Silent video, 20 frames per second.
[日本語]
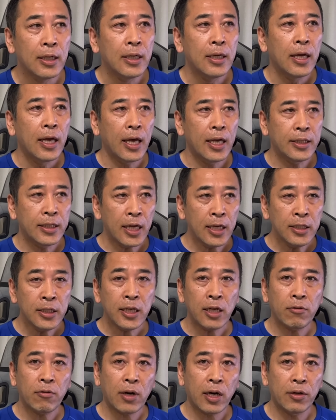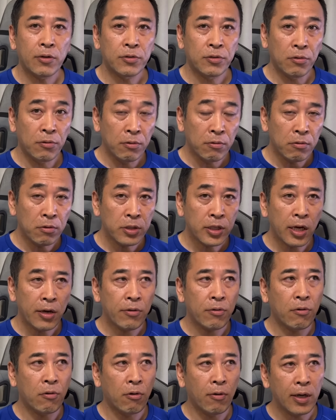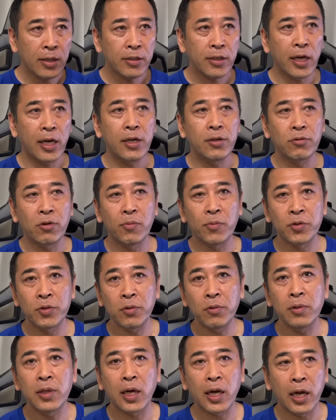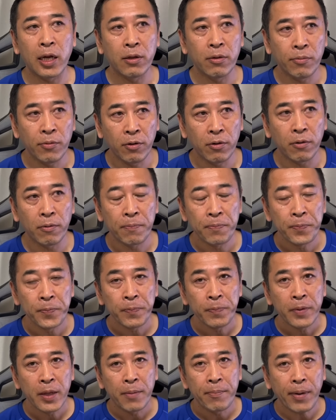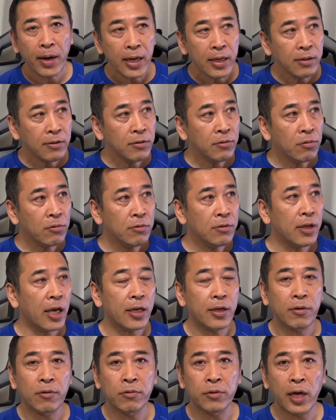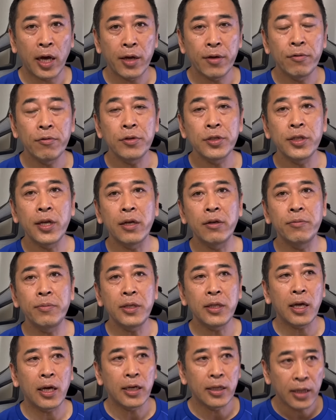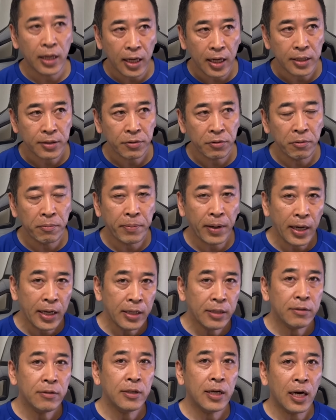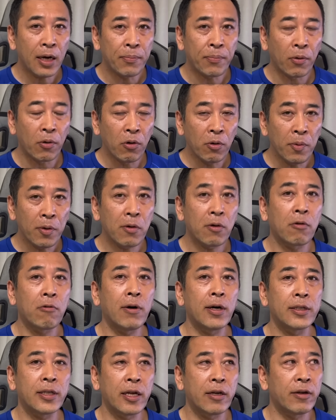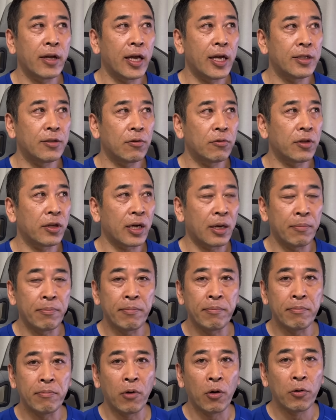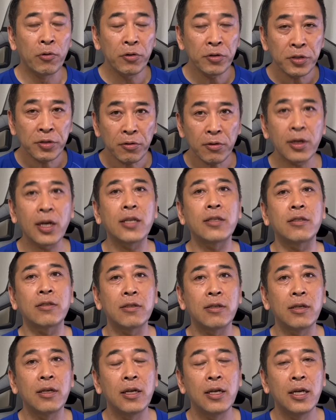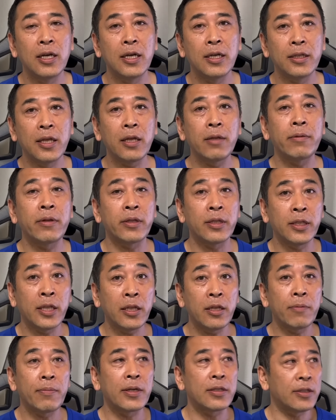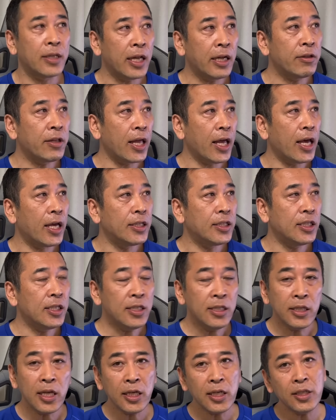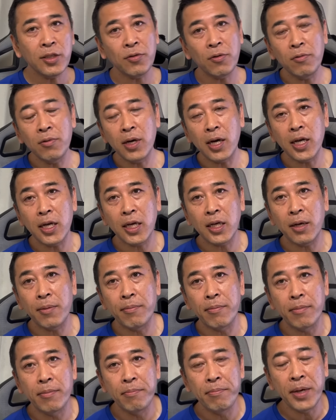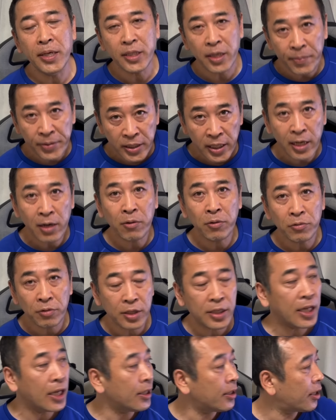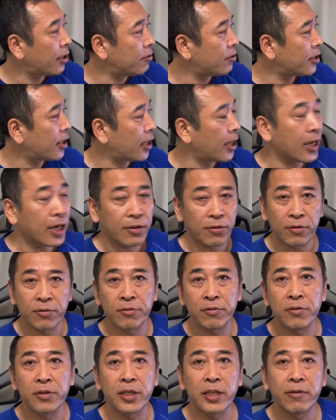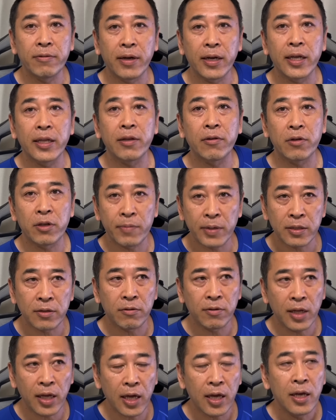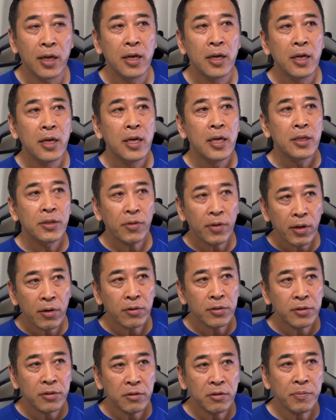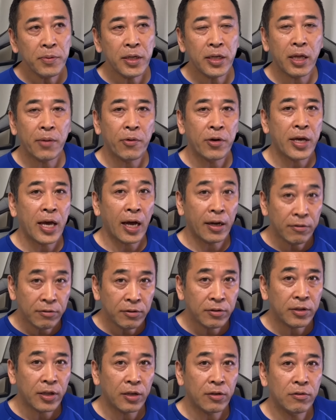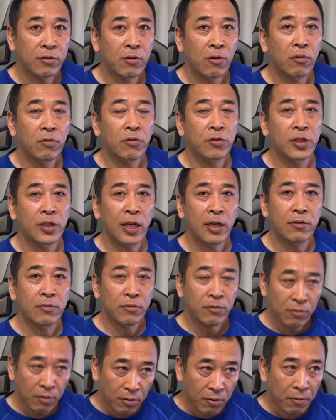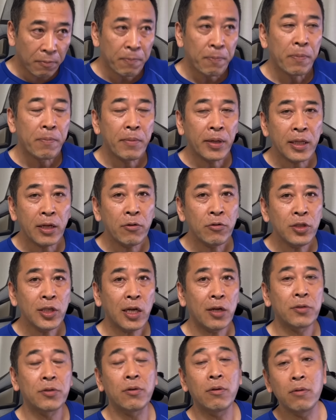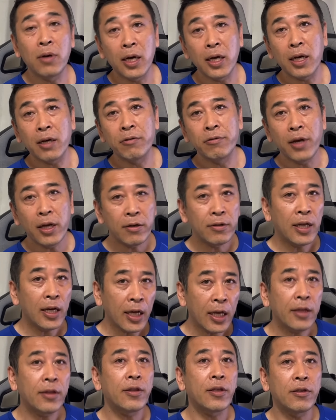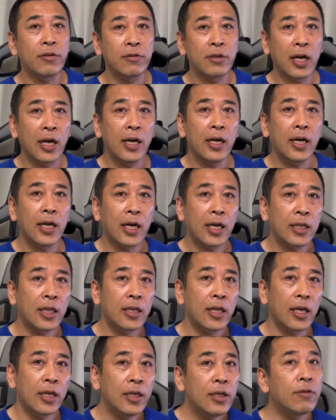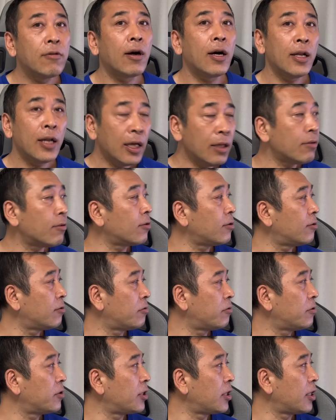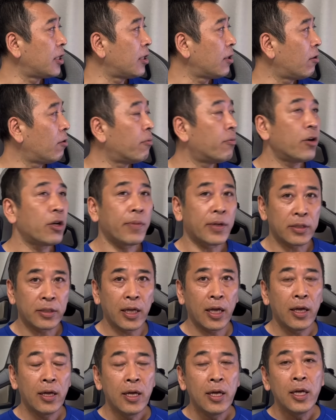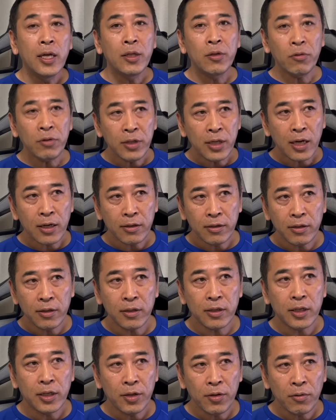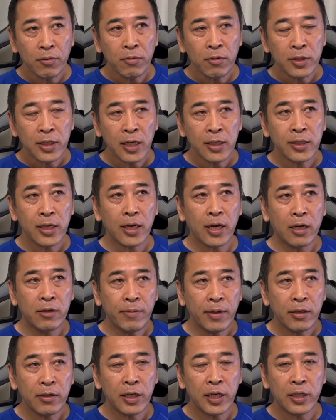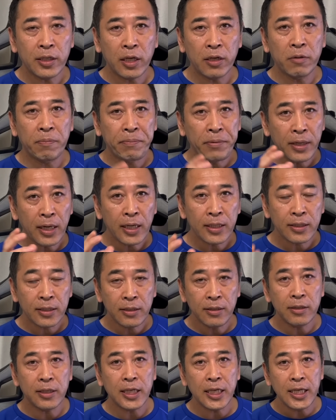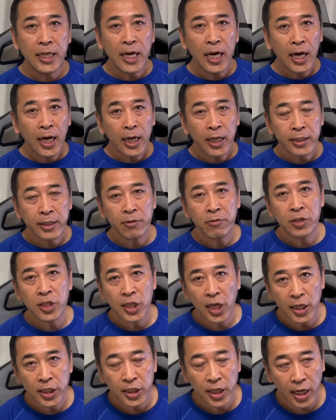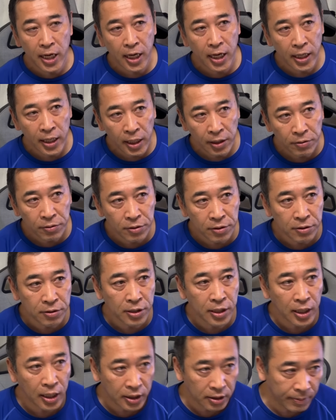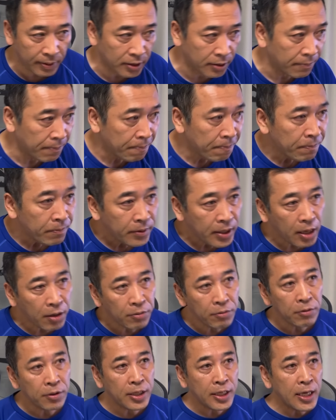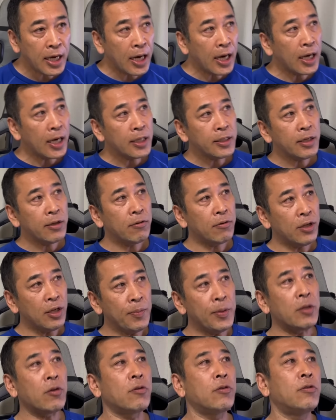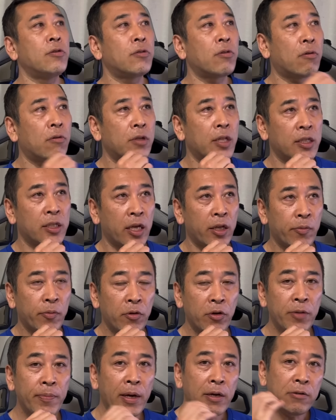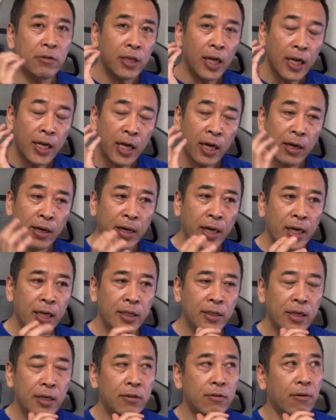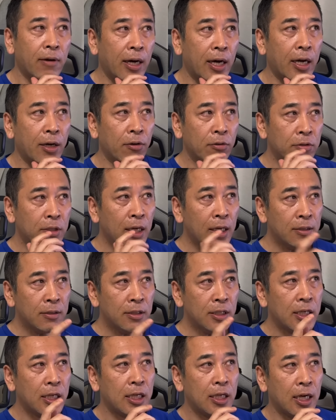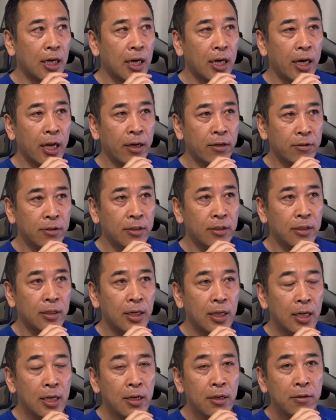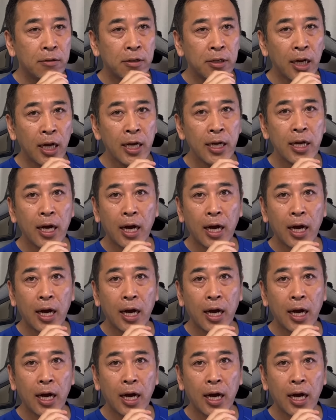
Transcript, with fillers: えー、戦車とかの装甲車両を壊す映像もそうだけれども、バイク突撃を多用しているみたいで、そのバイクがボコボコ壊される映像っていうのはものすごい数で出てますね。なんで人的損害がめちゃめちゃなことになっているんじゃないかというふうに言われておりますので、それを数ミリでもやるっていうことになると、またロシアの損害が増えるだけっていう考え方でいいのかなというふうに思いますね。とにかく、陽動作戦がうまくいってるプラス、嫌がらせをしたいんじゃないかなという気がします。で、この嫌がらせの意味というところですけども、今、ウクライナ側が言ってるのは、6月に開かれる、ウクライナ